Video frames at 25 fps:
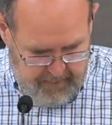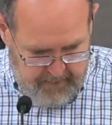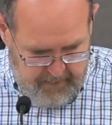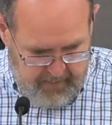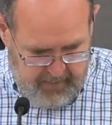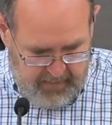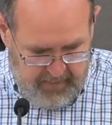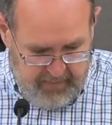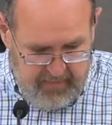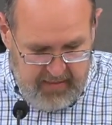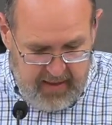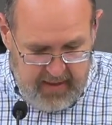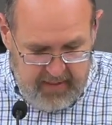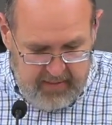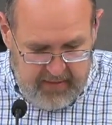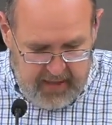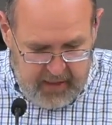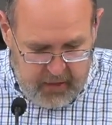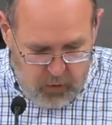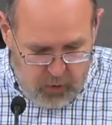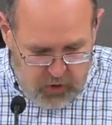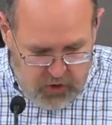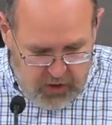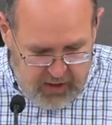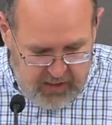она
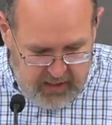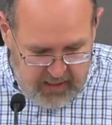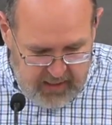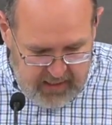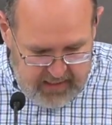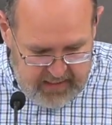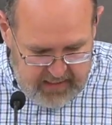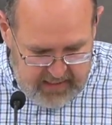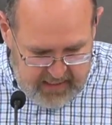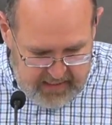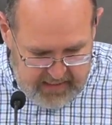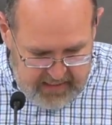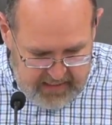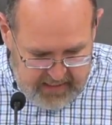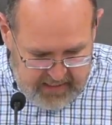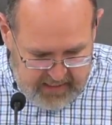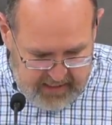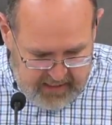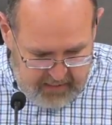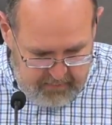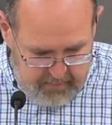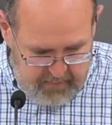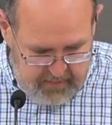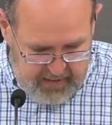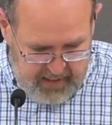дороже драгоценных
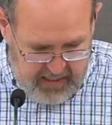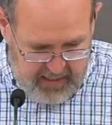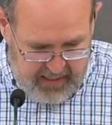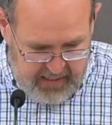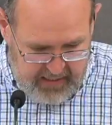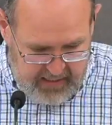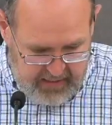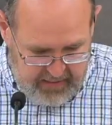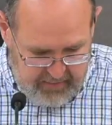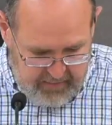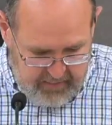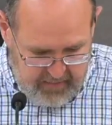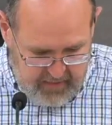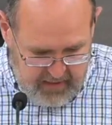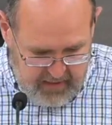камней.